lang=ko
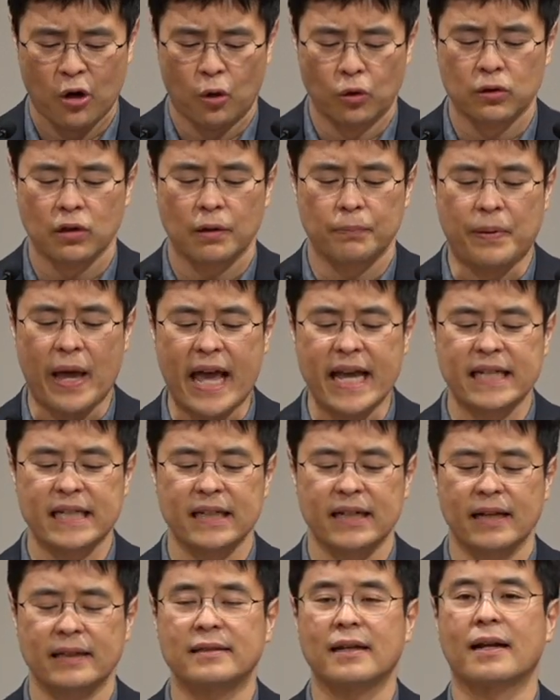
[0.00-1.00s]
오늘은
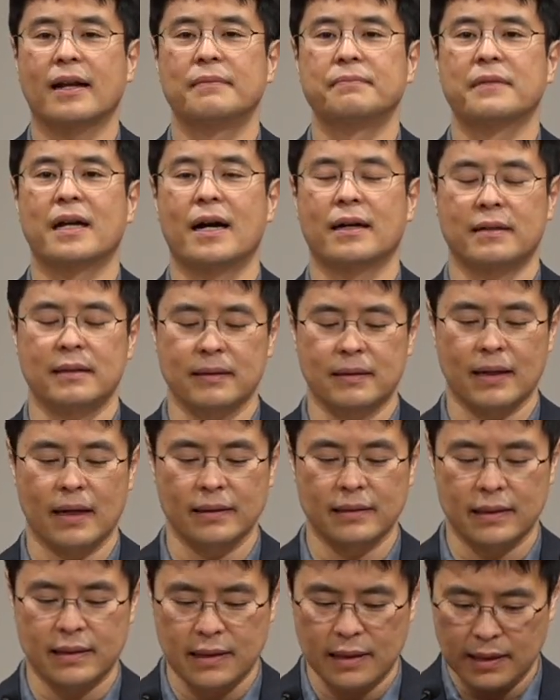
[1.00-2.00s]
배신의 사람과
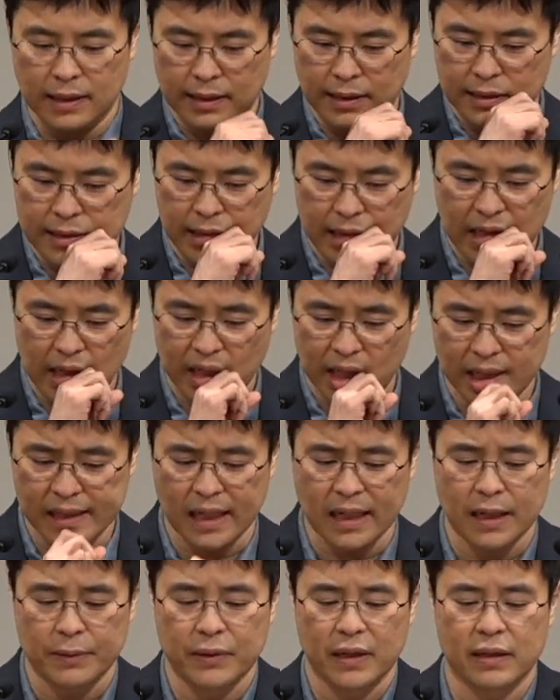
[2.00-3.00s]
끝까지 신의를 지키는
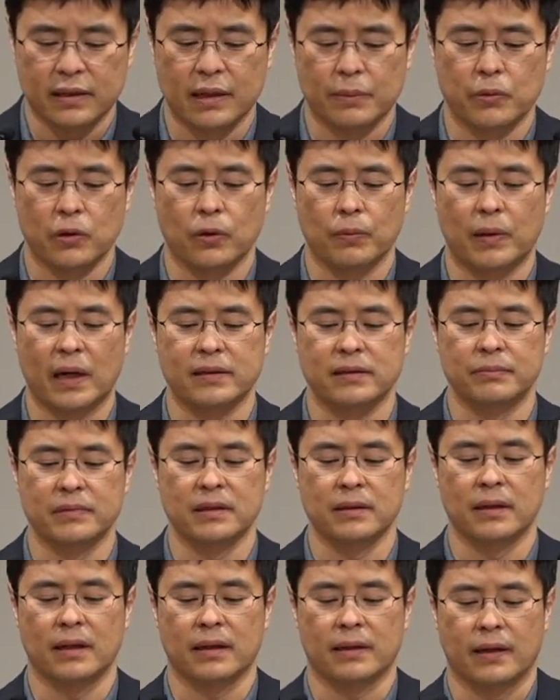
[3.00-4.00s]
사람이라는 제목으로
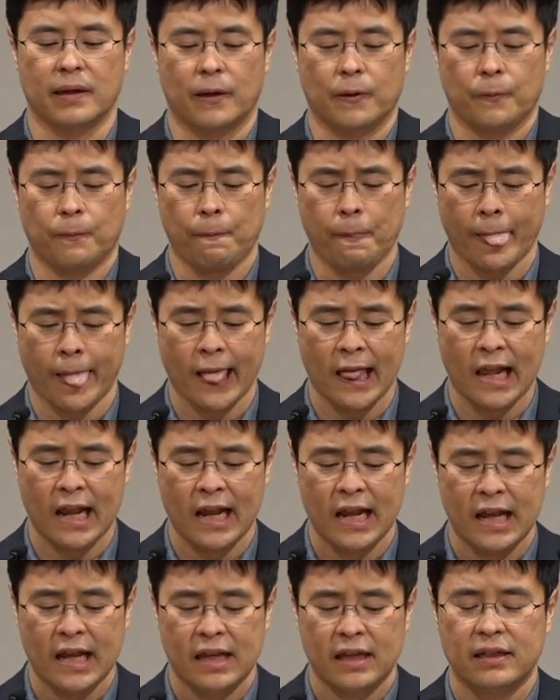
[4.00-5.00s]
말씀드린 것 같아요.
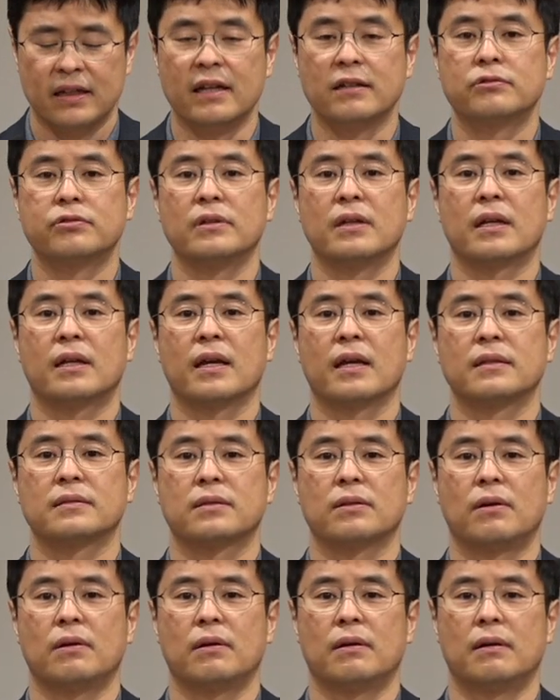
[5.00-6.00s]

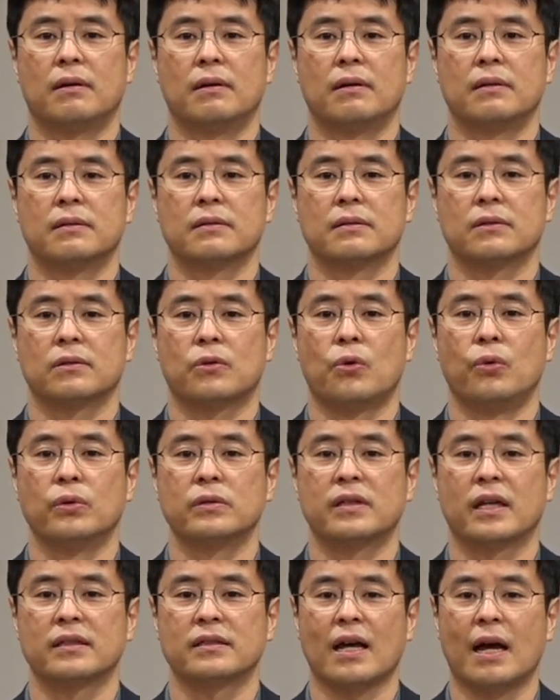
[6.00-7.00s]
예수님께서
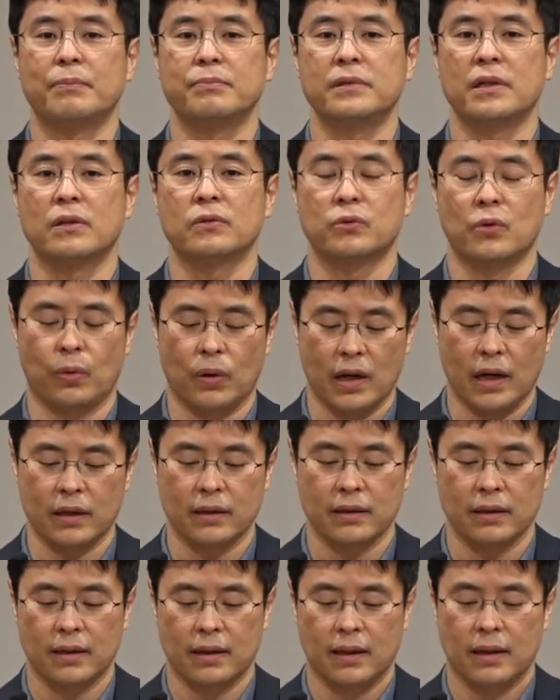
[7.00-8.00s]
공세 3년
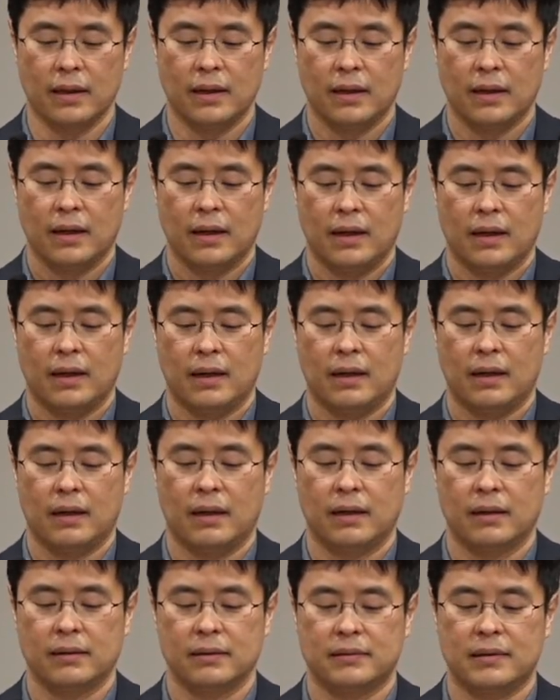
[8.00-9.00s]
동안
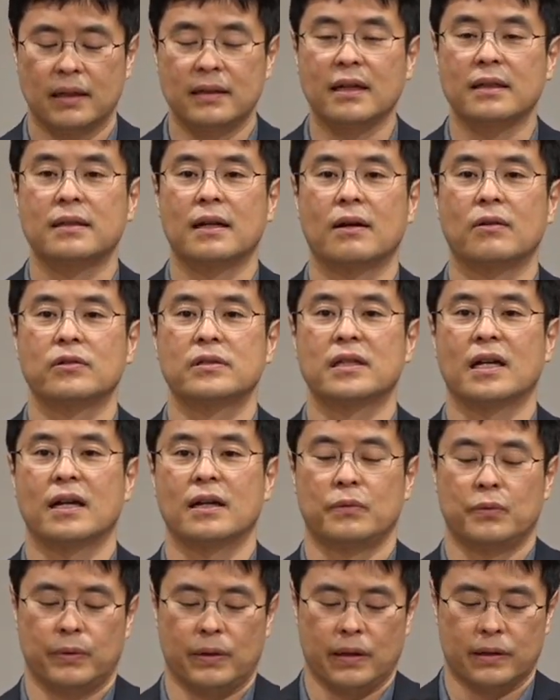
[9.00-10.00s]
아, 제자들하고
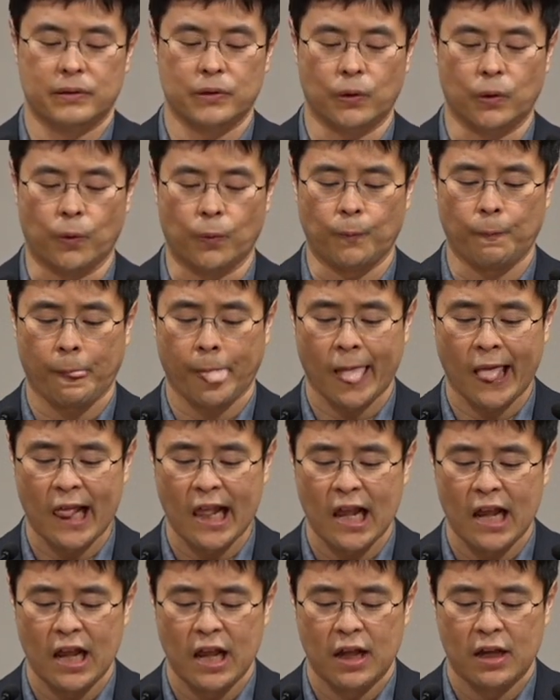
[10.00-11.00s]
시간을 보냈죠.
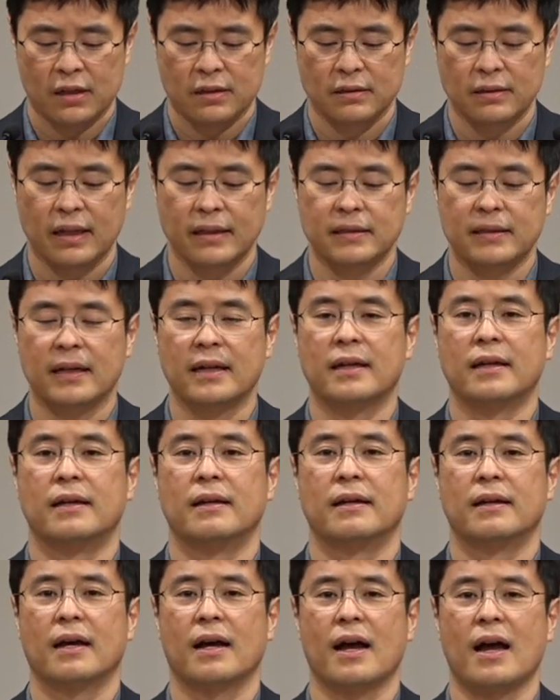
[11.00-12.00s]
근데
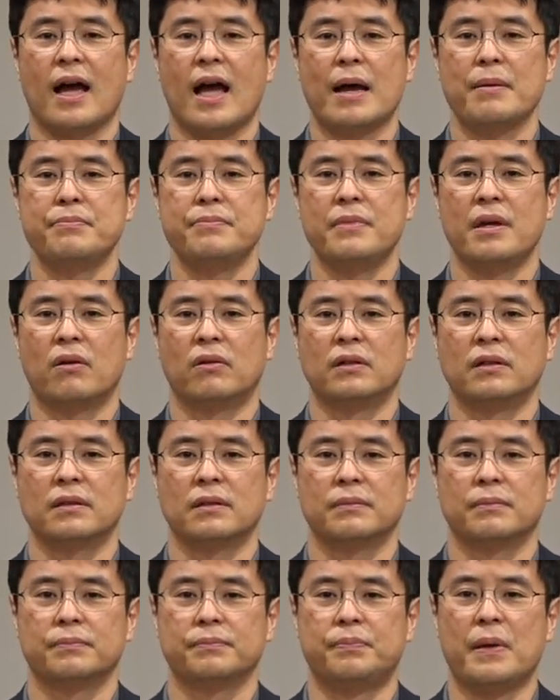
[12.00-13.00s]
이제 한
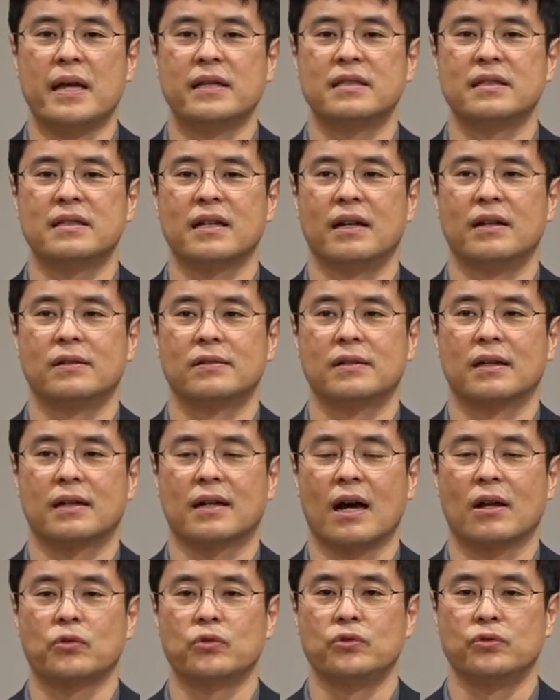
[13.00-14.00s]
명은 배신자예요.
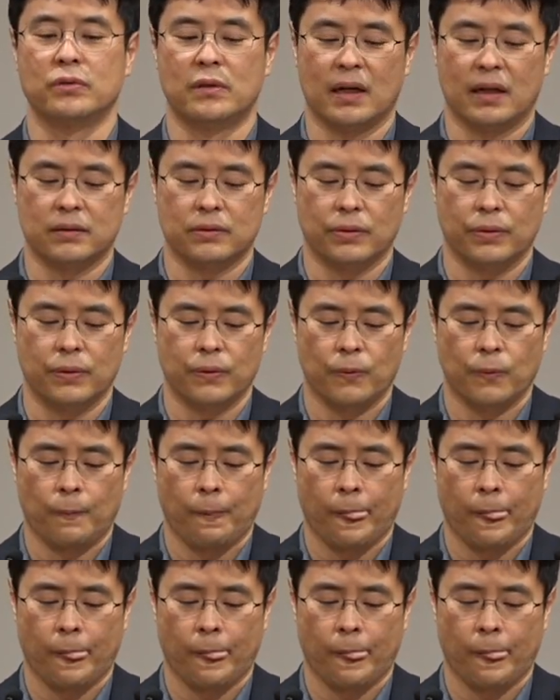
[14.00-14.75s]
가론 유다죠.